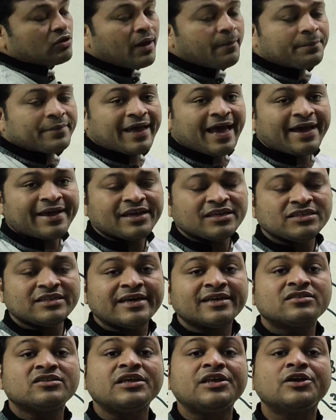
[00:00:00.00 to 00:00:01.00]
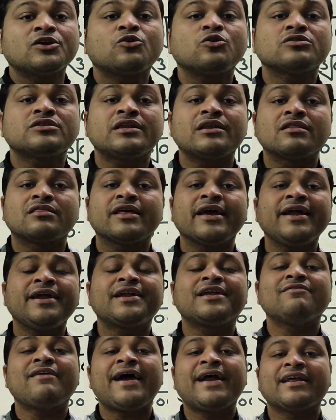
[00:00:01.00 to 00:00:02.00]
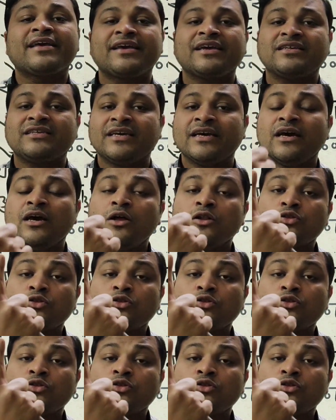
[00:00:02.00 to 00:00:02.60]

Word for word: तो आप क्या कीजिए थ्री को थ्री से डिवाइड कीजिए